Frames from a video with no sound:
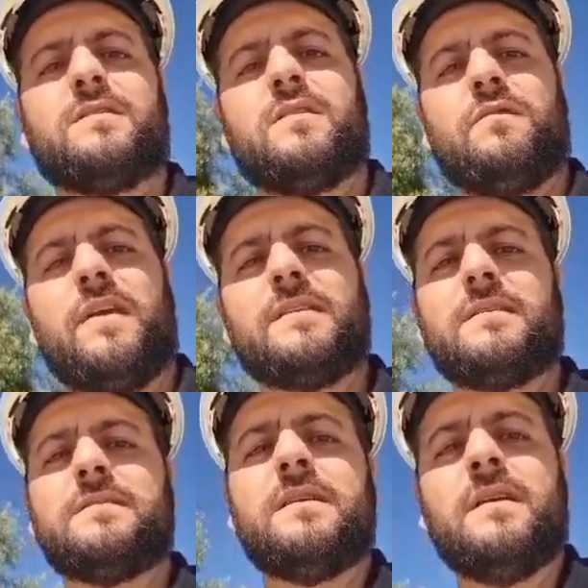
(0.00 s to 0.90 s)
que são
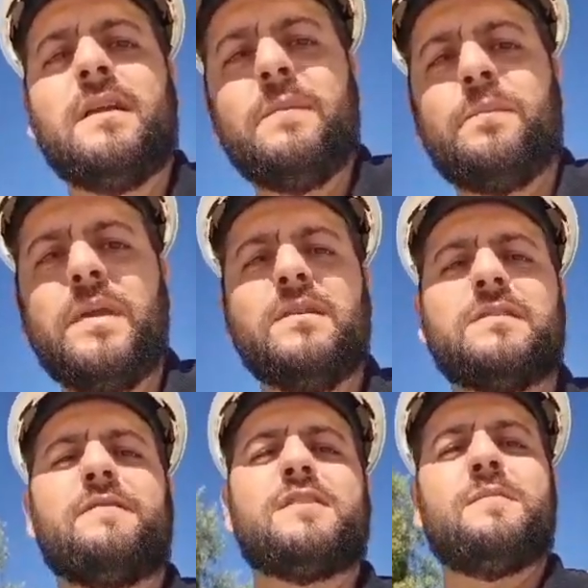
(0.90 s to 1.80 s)
feitas em
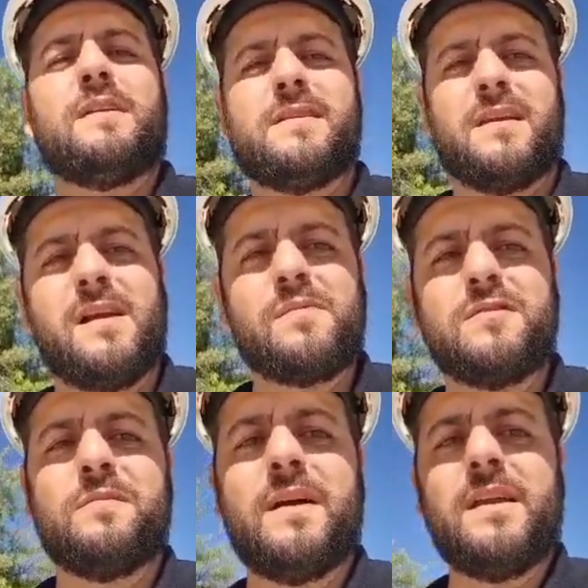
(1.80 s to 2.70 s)
piso, investimentos
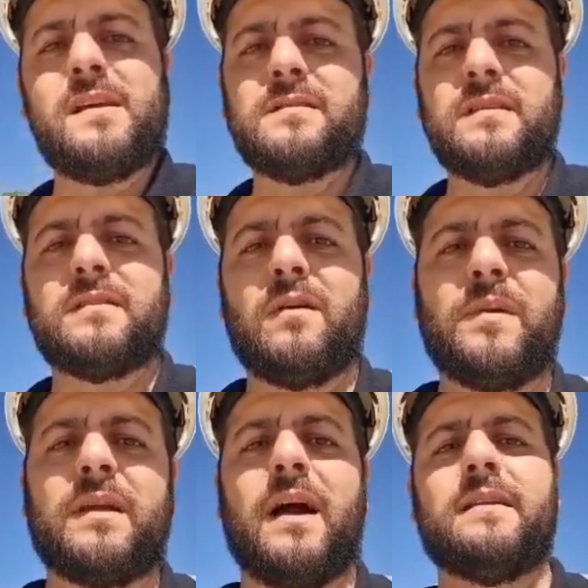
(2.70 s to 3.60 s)
cerâmicos, banheiros, e são
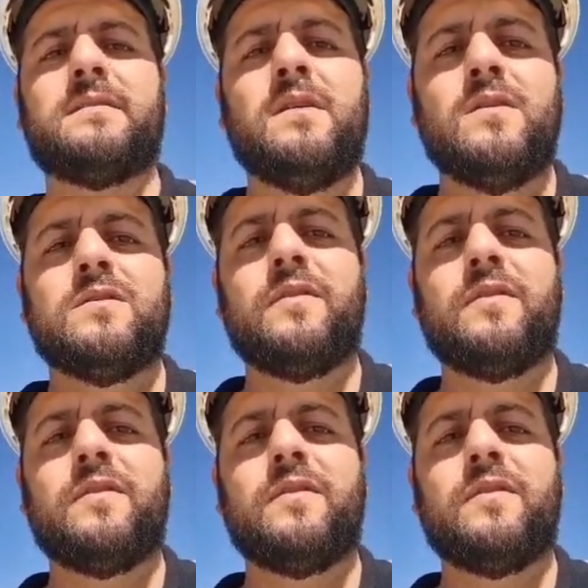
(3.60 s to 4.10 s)
aplicados os